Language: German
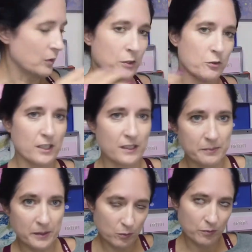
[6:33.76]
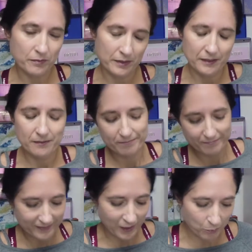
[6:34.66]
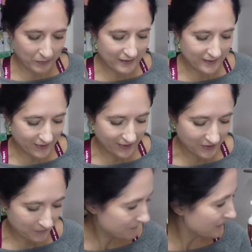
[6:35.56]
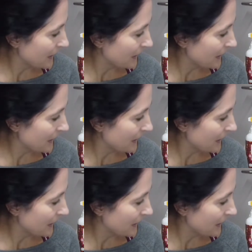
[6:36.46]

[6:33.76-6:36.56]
Und natürlich alles mit Duft, weil Darum geht es hier ja.